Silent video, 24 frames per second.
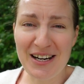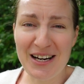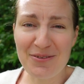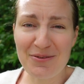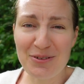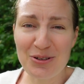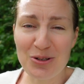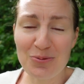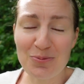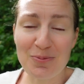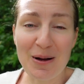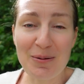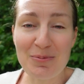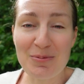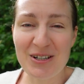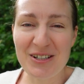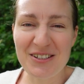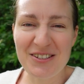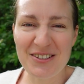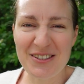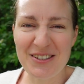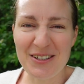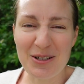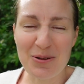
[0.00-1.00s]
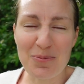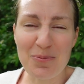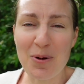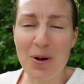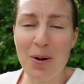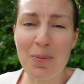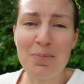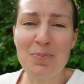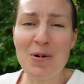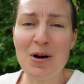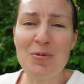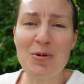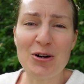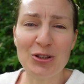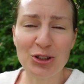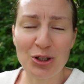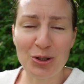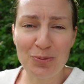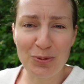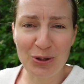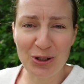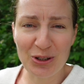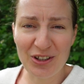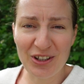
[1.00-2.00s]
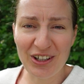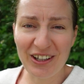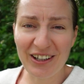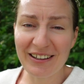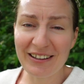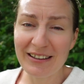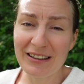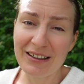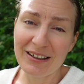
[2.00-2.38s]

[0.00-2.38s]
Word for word: la vie de maman, même entrepreneur.